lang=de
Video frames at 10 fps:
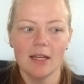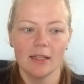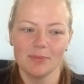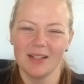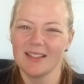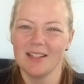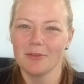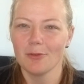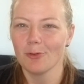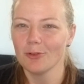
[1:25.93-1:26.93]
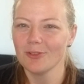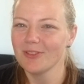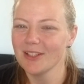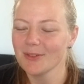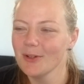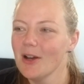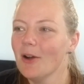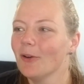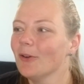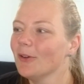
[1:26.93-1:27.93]
Ich mag die tiefgefroren irgendwie nicht so.
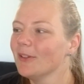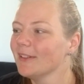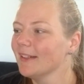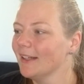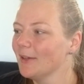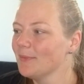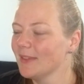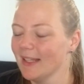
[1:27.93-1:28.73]
Und ähm,